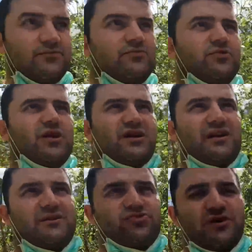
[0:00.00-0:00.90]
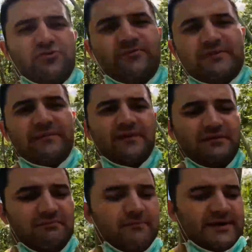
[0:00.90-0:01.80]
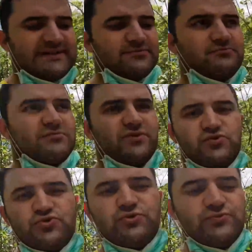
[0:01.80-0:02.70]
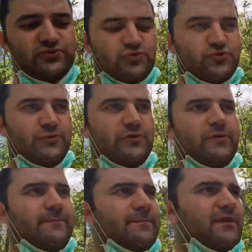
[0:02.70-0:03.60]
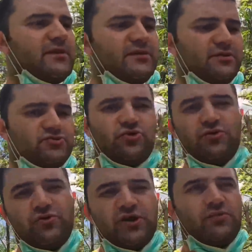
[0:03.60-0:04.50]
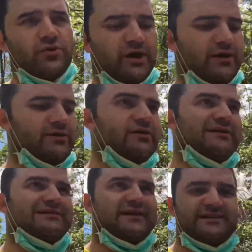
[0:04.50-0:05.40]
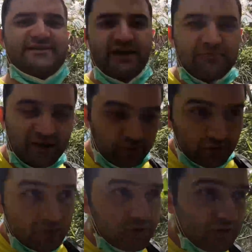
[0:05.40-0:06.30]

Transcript: Dünya genelinde şu an toplamda maksimum 1500 olduğu düşünülüyor. Çoğunluğu da burada. Tarsiyer maymunu.